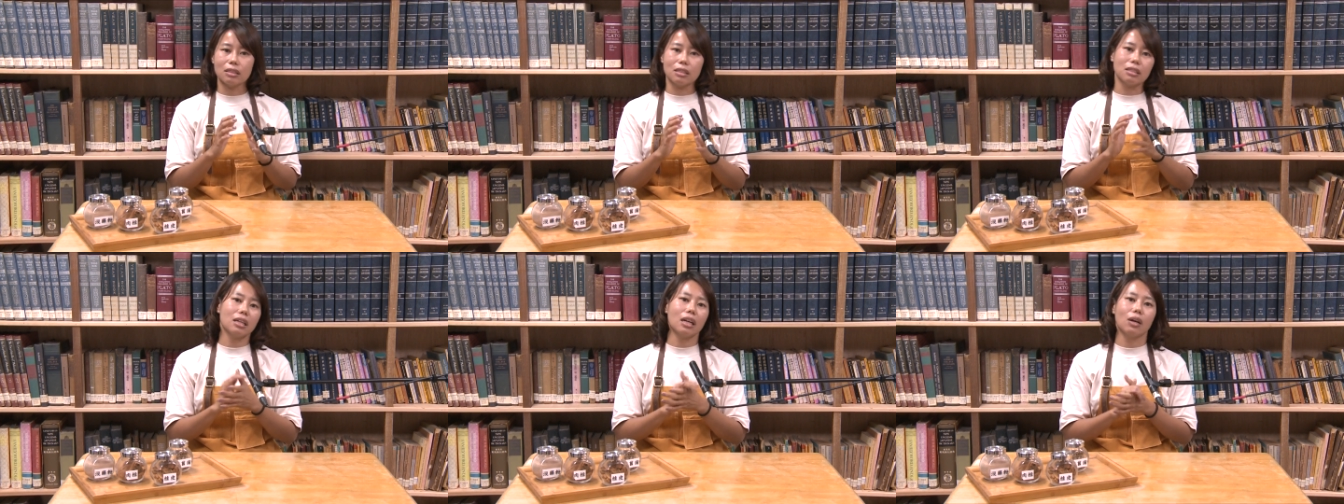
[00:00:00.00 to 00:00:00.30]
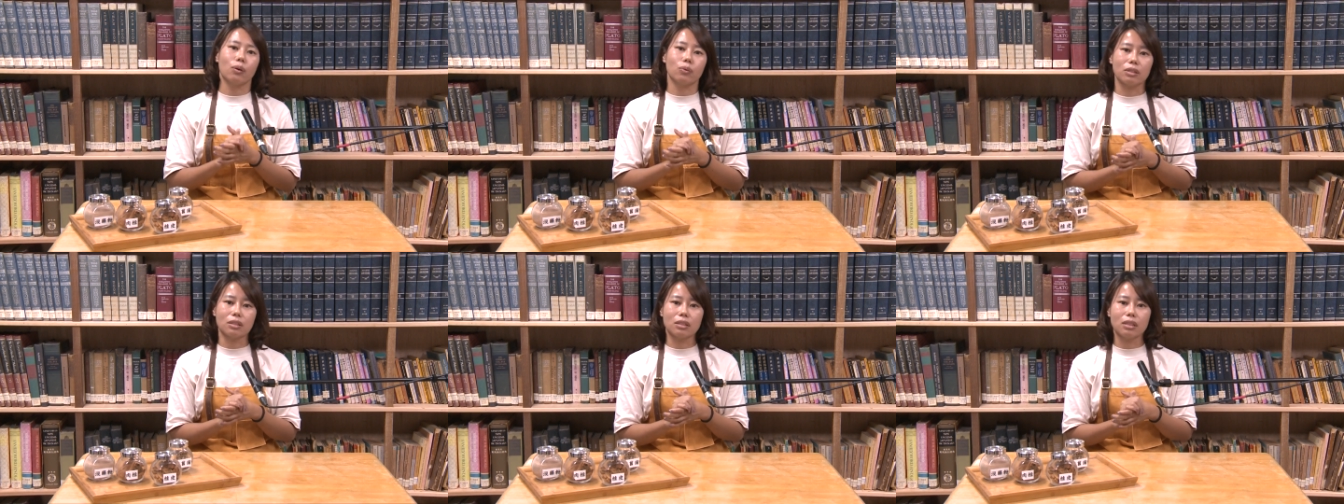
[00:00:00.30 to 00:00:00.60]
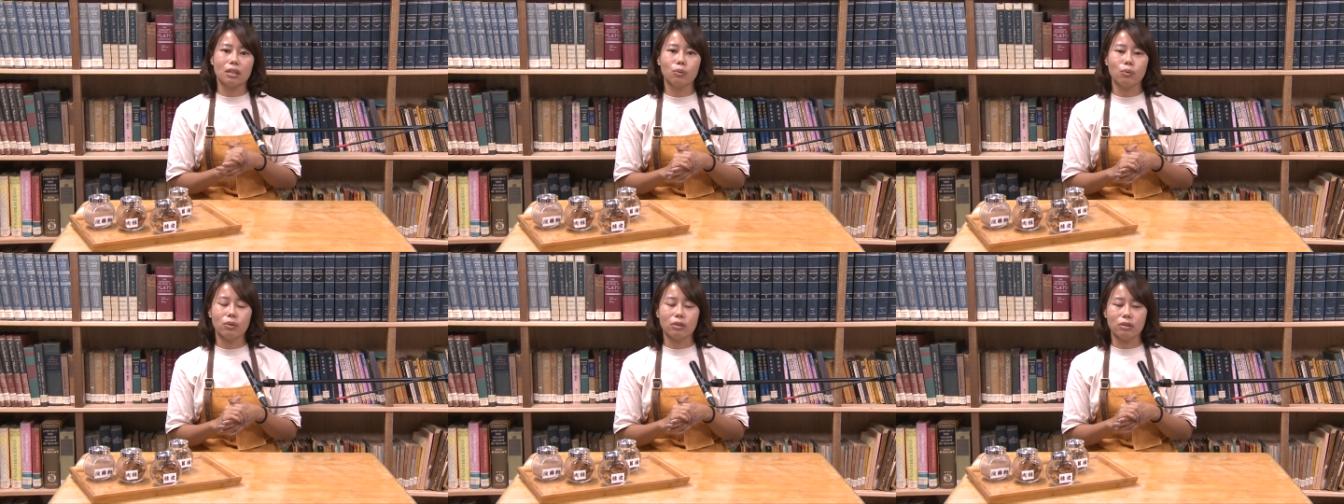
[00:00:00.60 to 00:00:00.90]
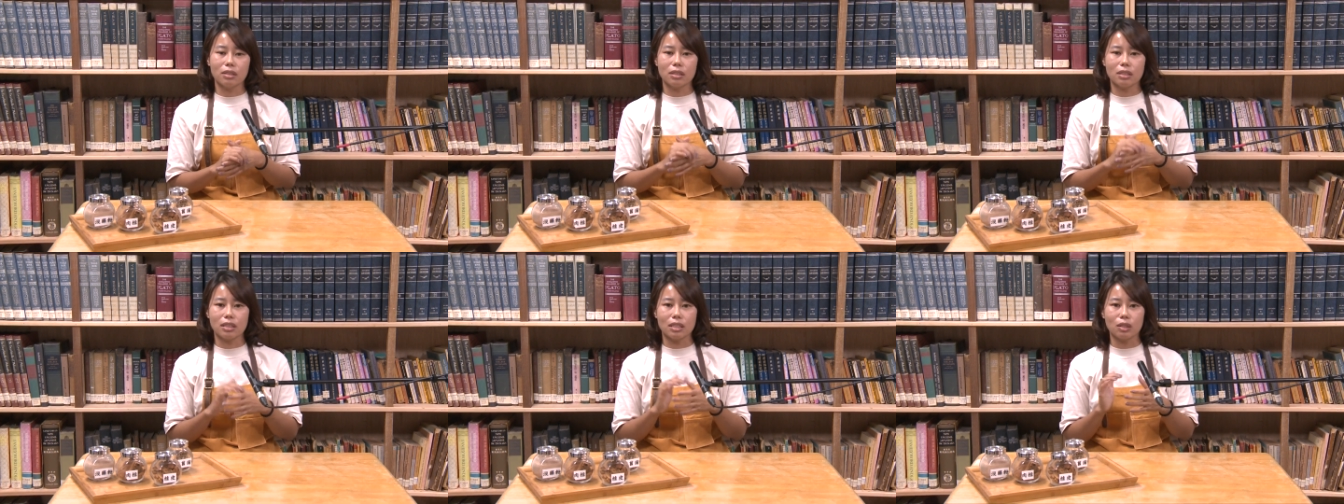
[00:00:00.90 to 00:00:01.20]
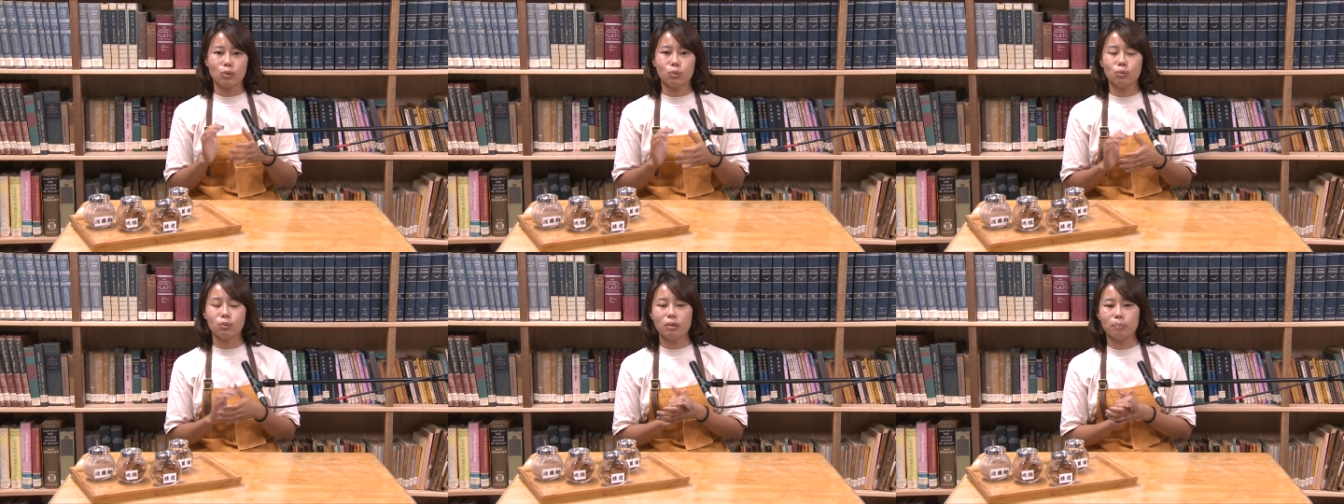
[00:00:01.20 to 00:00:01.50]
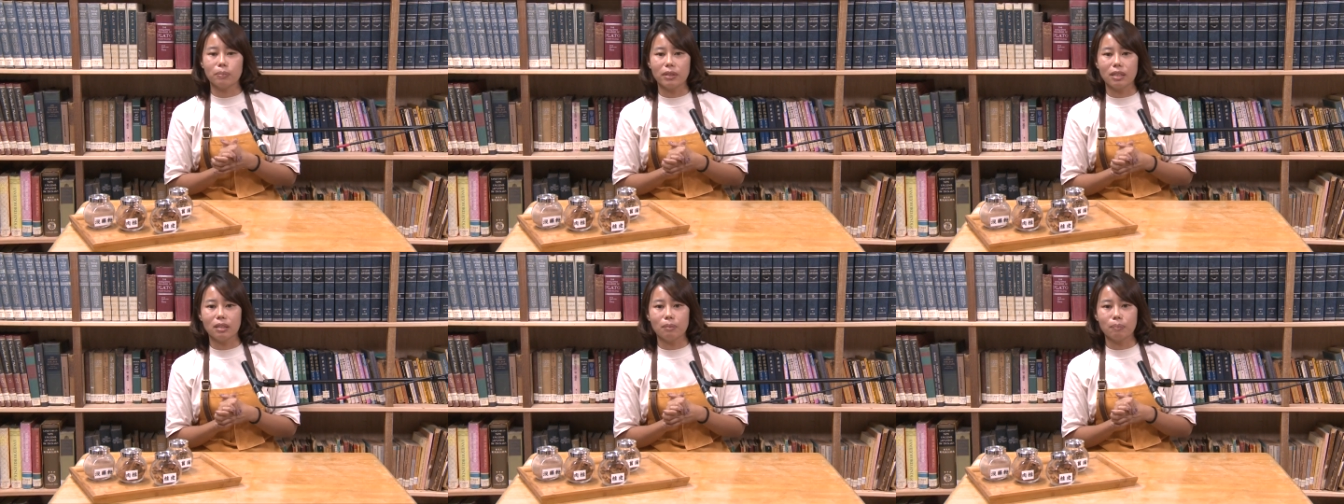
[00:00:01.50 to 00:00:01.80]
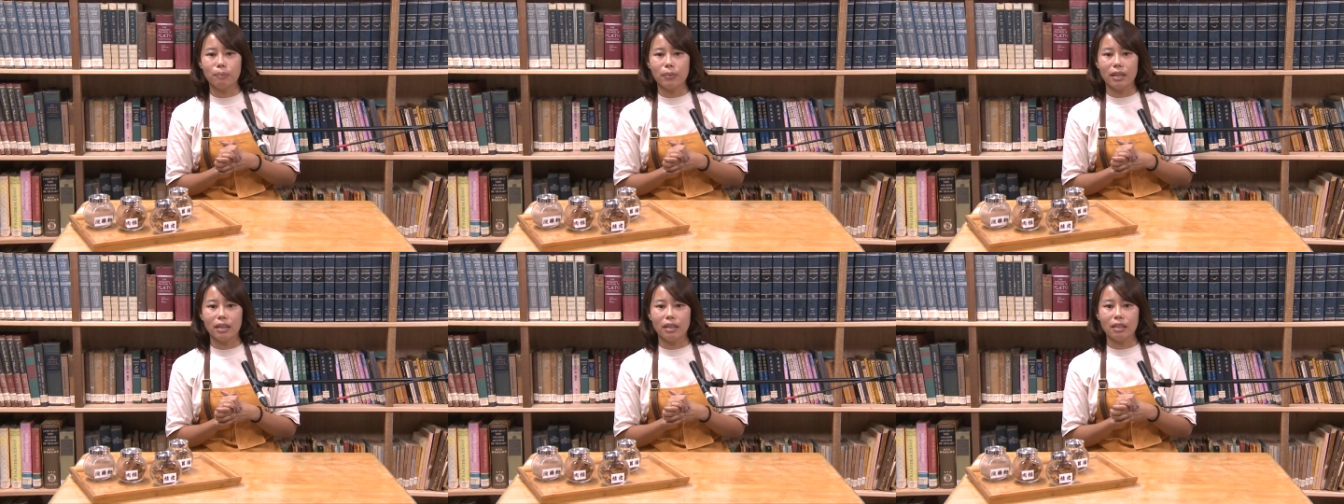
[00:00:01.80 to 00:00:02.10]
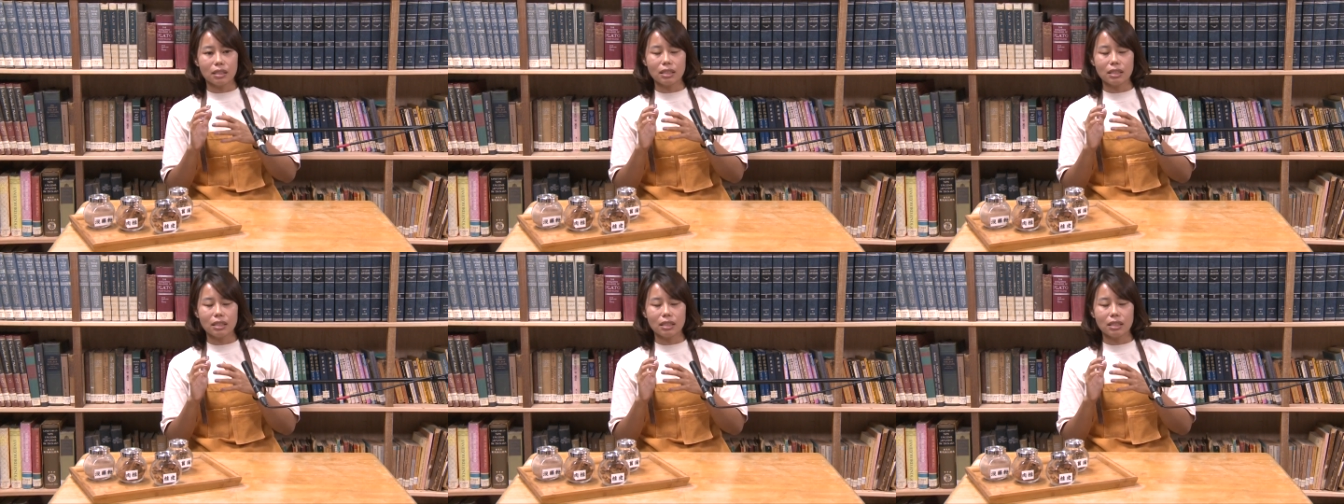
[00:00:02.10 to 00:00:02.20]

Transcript: 是让我的生活是极度的疲惫。